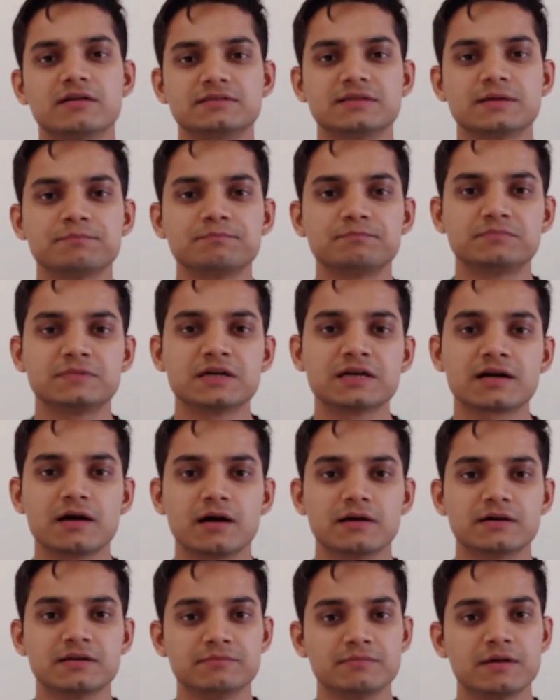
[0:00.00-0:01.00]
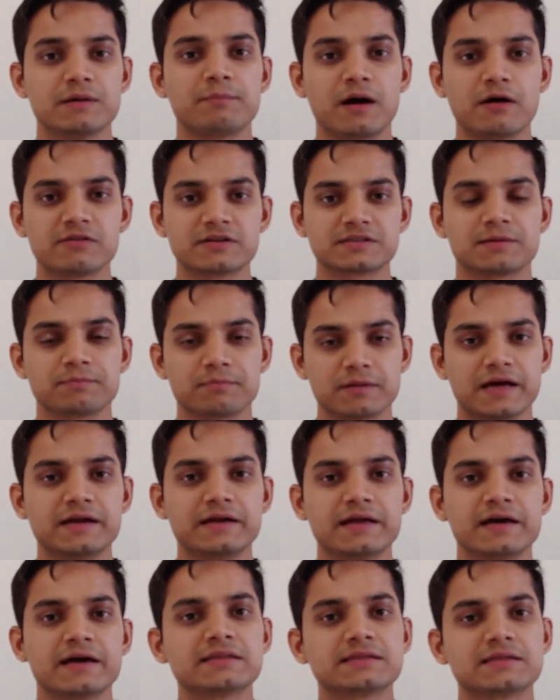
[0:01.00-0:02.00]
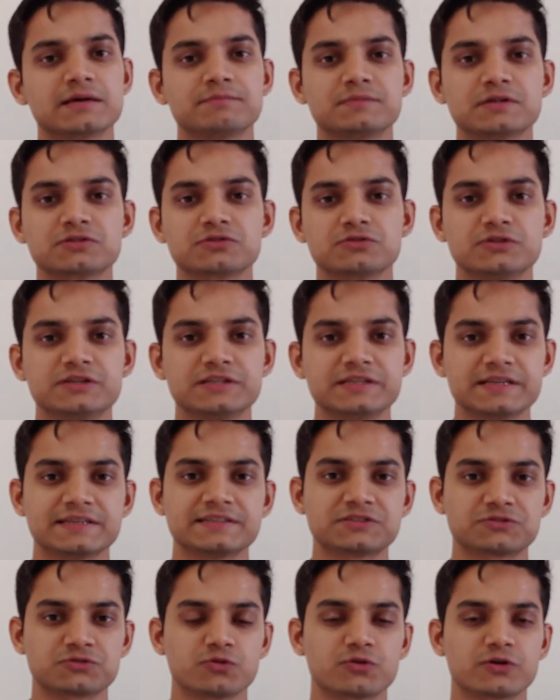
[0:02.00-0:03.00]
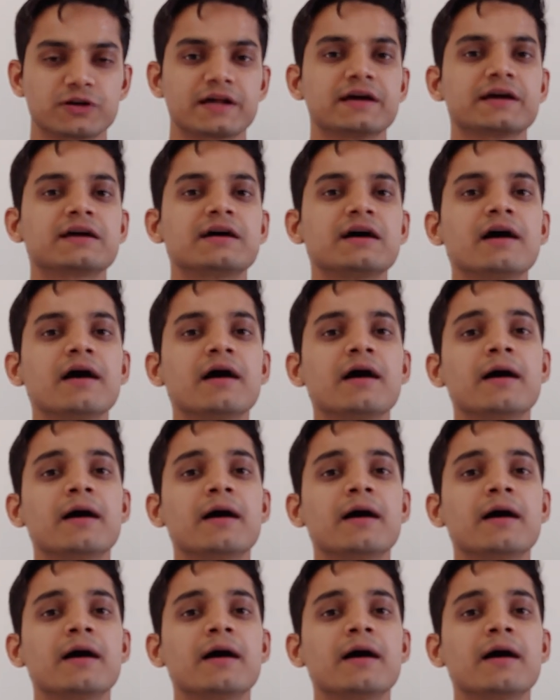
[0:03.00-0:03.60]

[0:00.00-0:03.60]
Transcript: जब तक इनमें पावर सप्लाइड है तब तक तो डेटा स्टोर रहेगा